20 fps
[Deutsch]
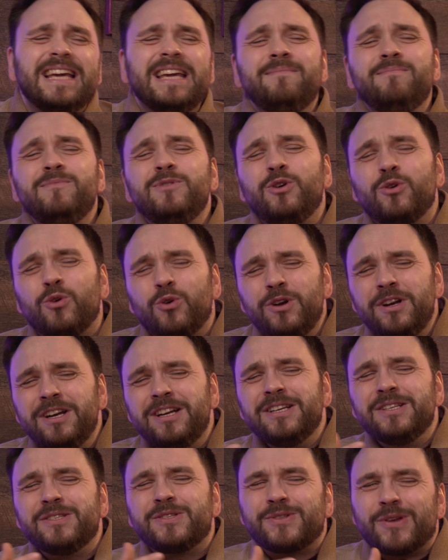im
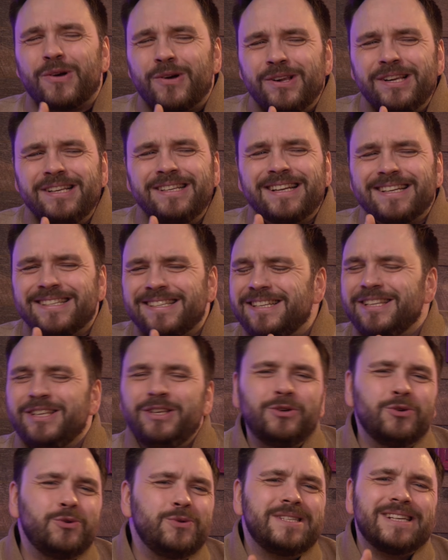Grunde sollen das
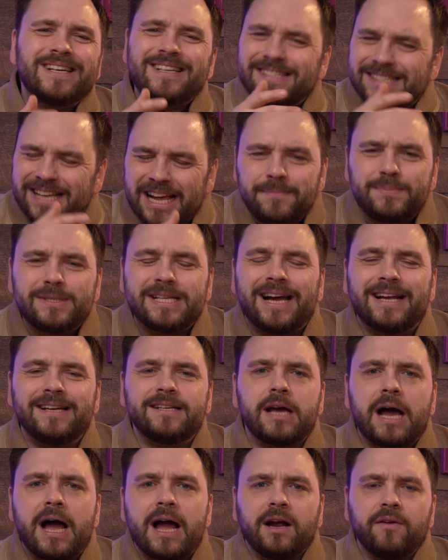die User selbst
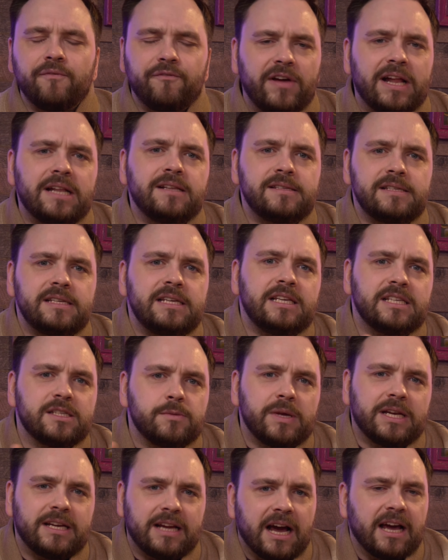eintragen, wenn sie es
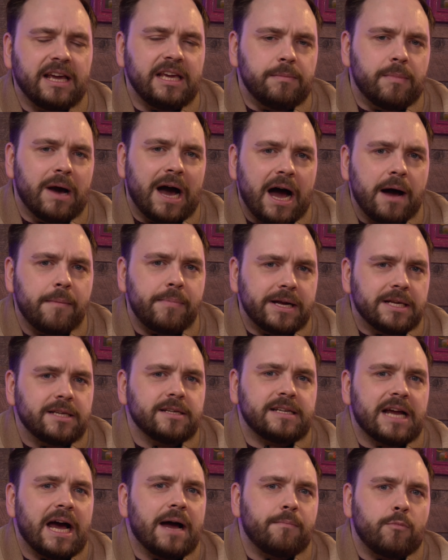mit KI
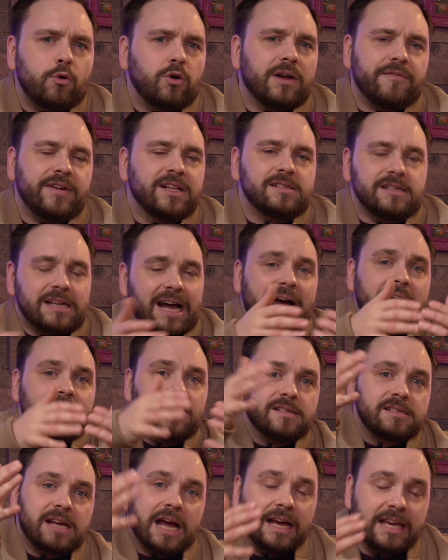bearbeitet haben oder wenn es ein
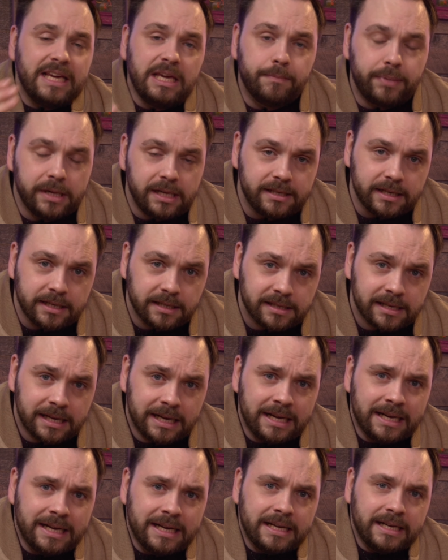reines KI-Bild ist.
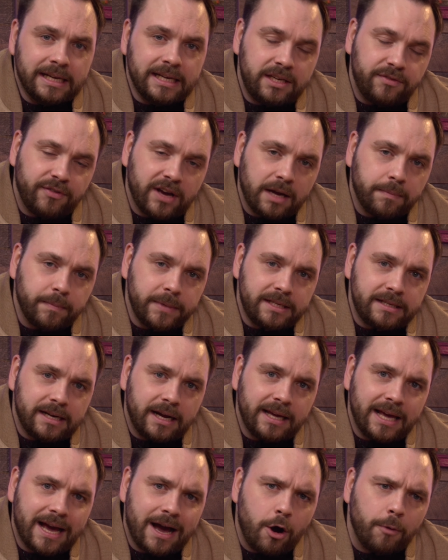Ich frage mich da
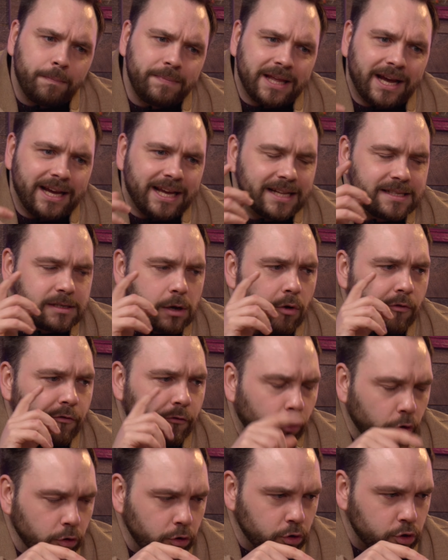ja, ob da jetzt auch
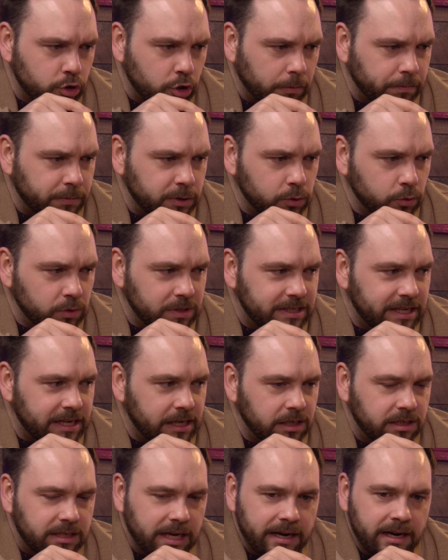Photoshop
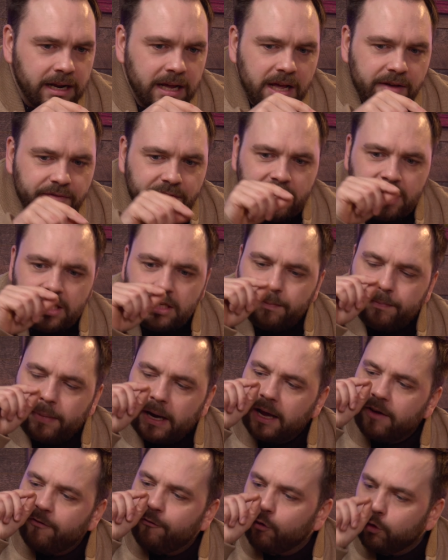zuzählt, denn wenn ich
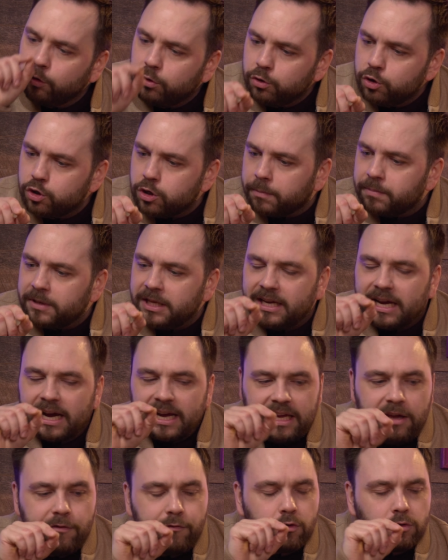bei Photoshop die
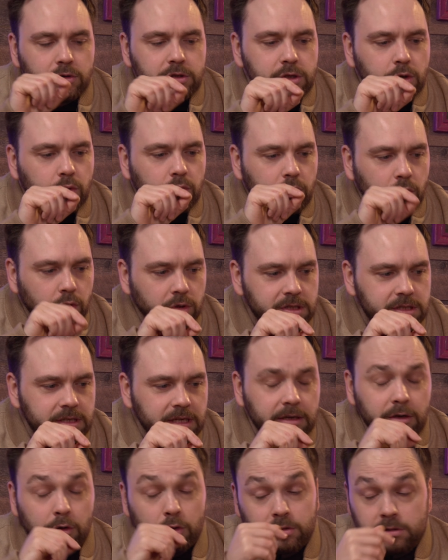KI-Funktion
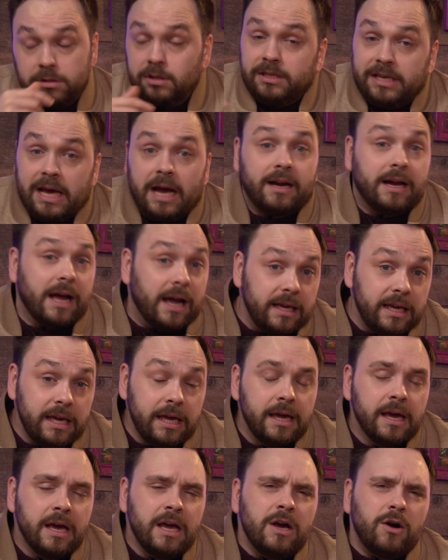nutze, nutze ich ja
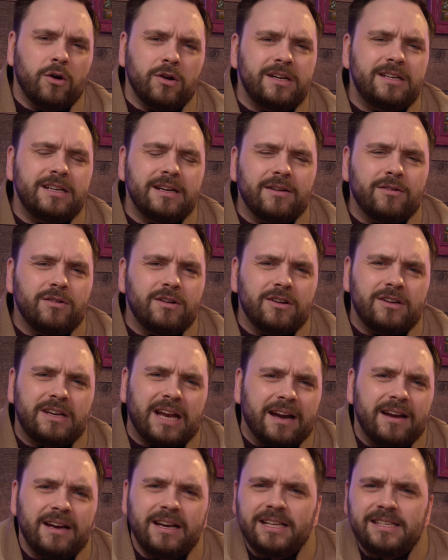KI. Und, und
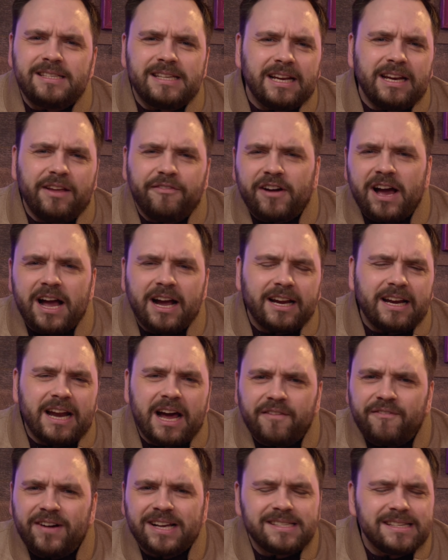dann ist ja die Frage
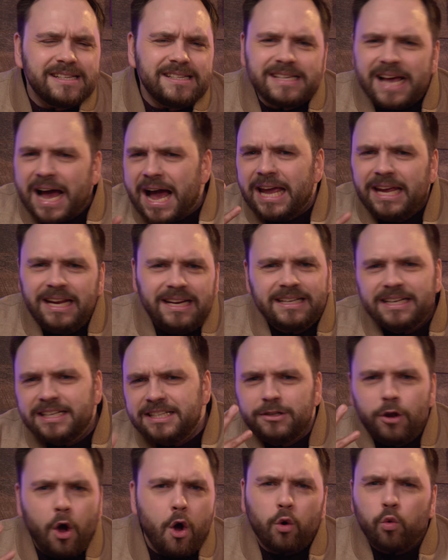nach, was ist
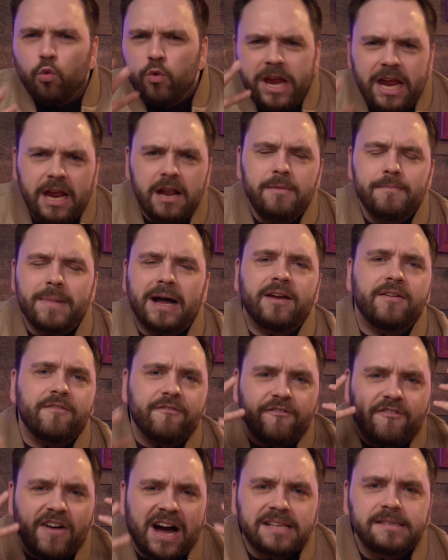eigentlich noch real, Mann?
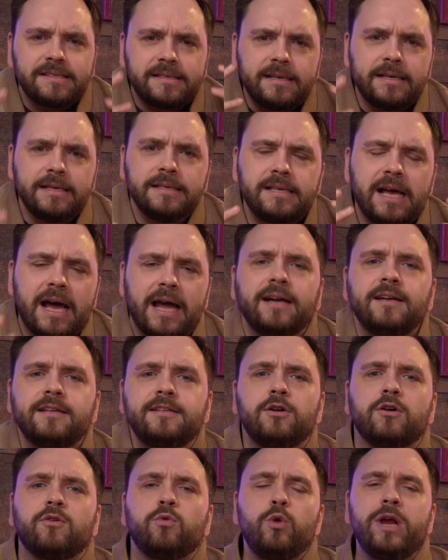Was ist eigentlich
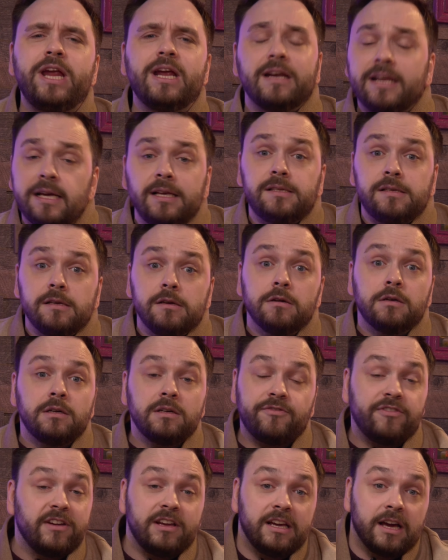noch real? Ist
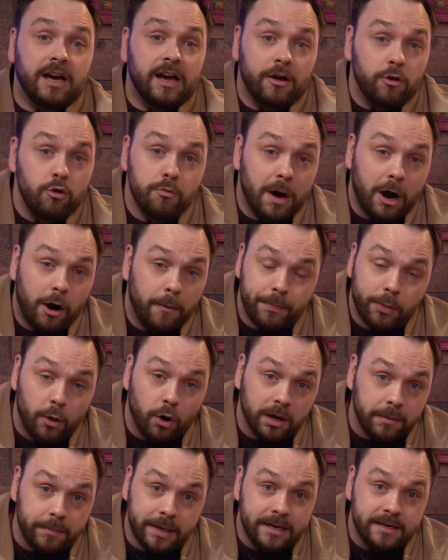irgendwie äh, überhaupt
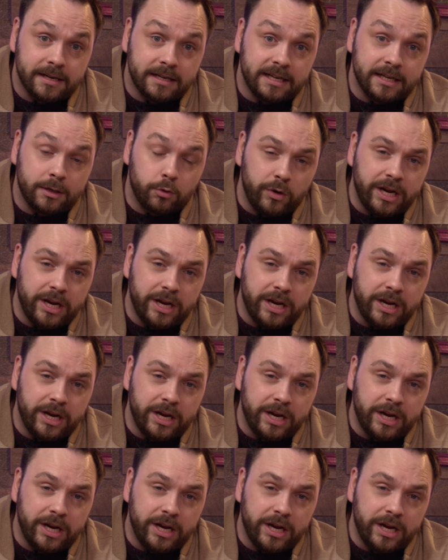noch im Internet